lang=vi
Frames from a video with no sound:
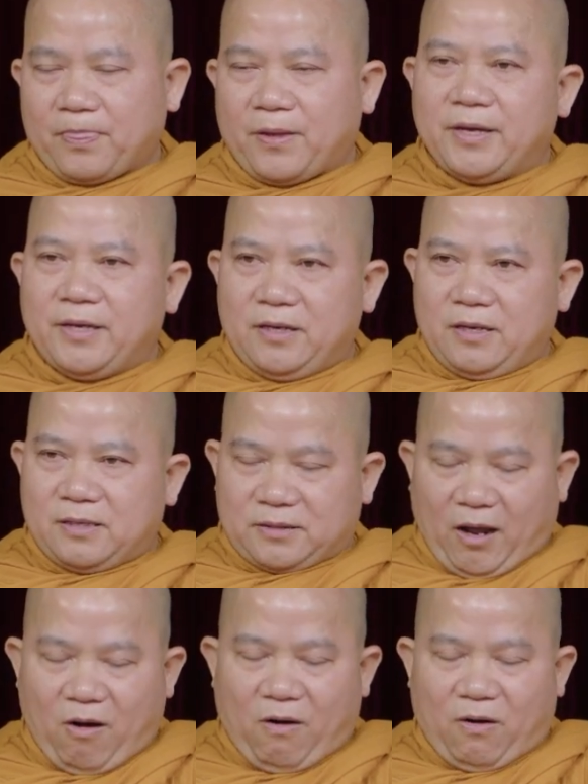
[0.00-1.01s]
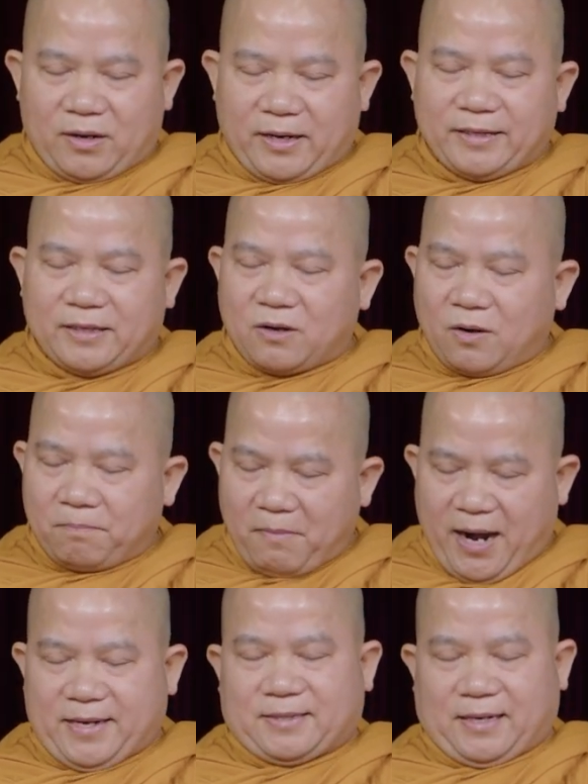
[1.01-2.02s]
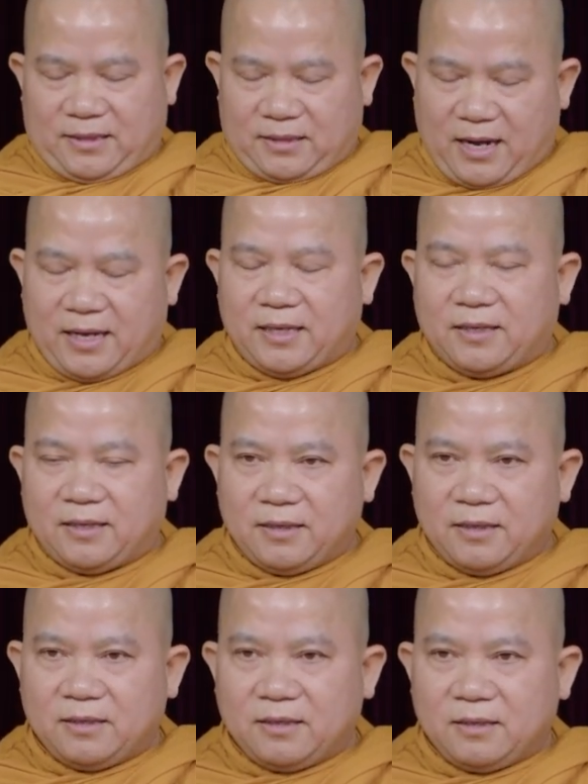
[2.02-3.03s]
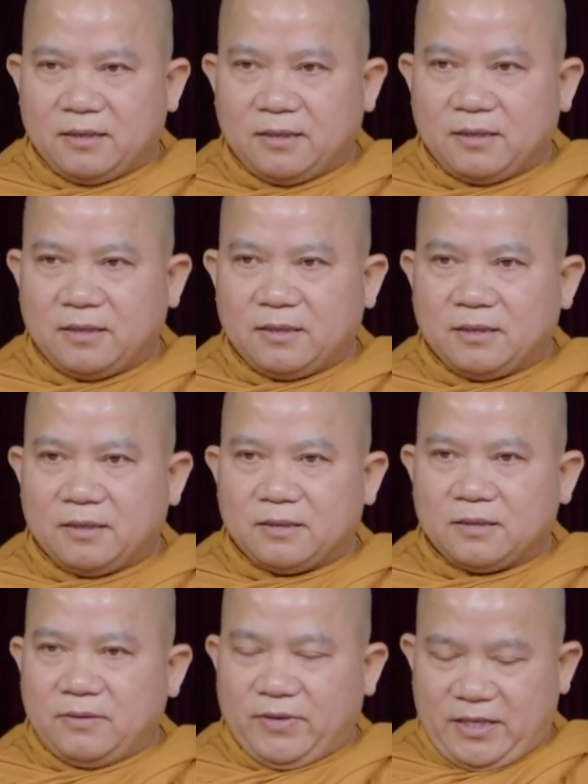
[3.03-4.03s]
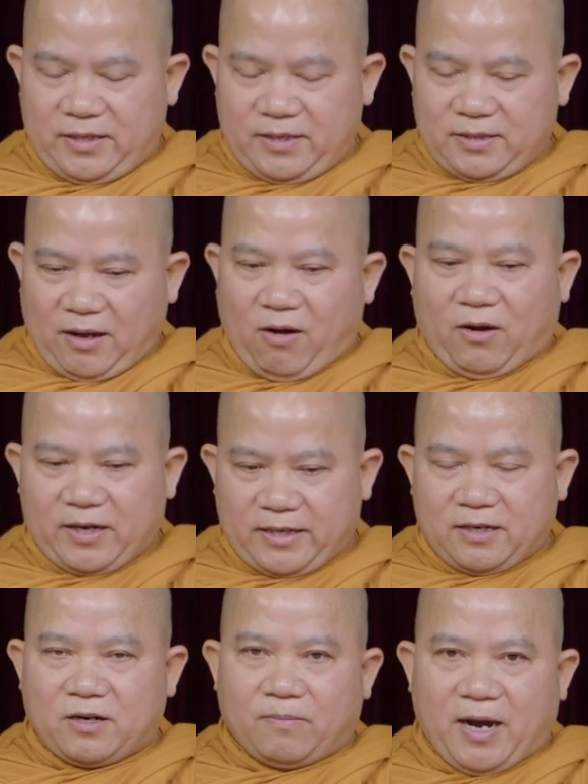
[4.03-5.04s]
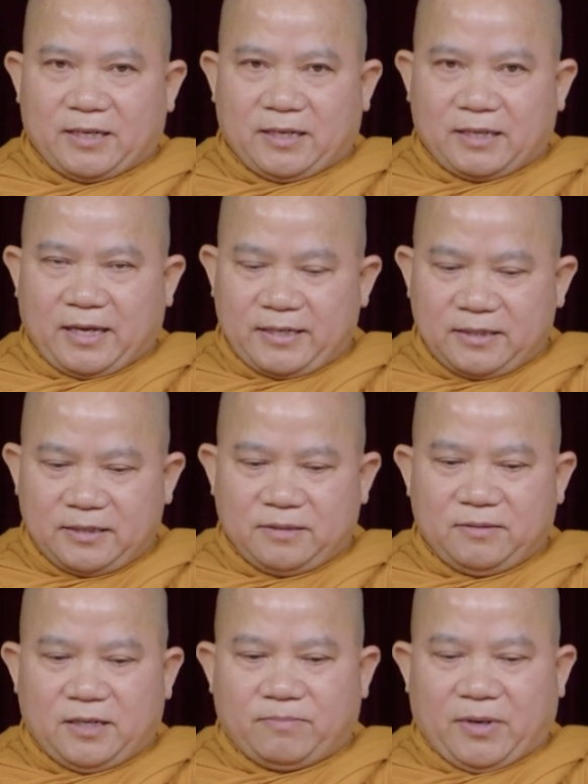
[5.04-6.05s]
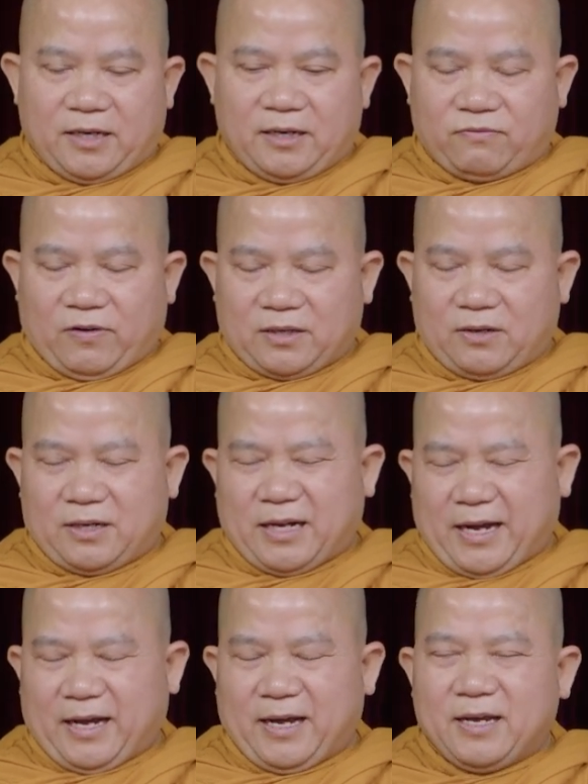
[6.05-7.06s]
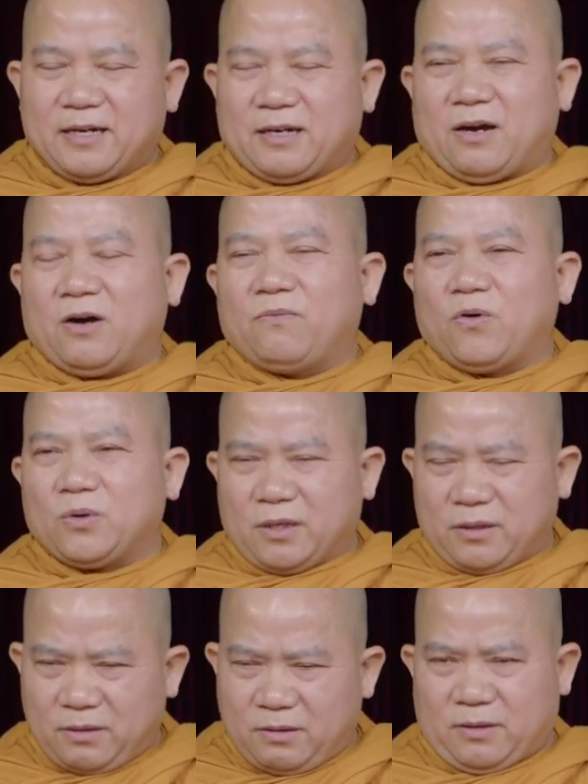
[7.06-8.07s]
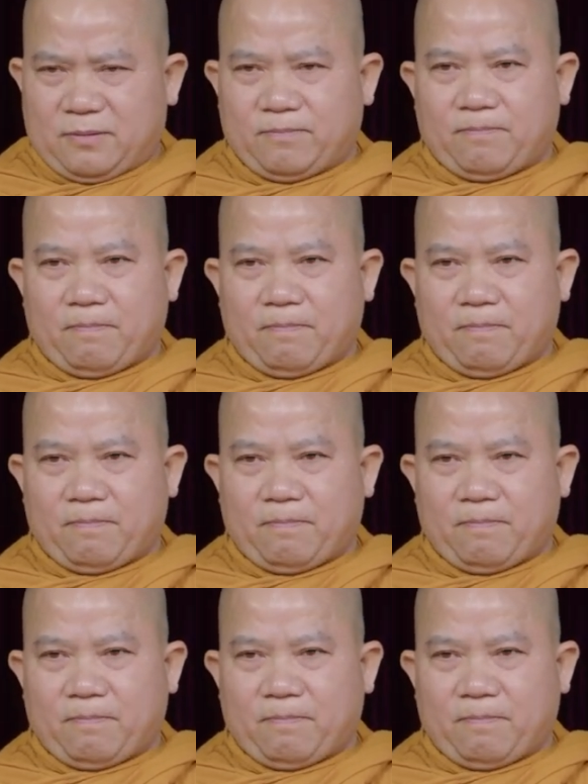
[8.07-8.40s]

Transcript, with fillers: thì thọ đây nó có ba trạng thái chỉ vị ý thọ đây nó có ba trạng thái nhưng mà đức phật nói là nó vô thường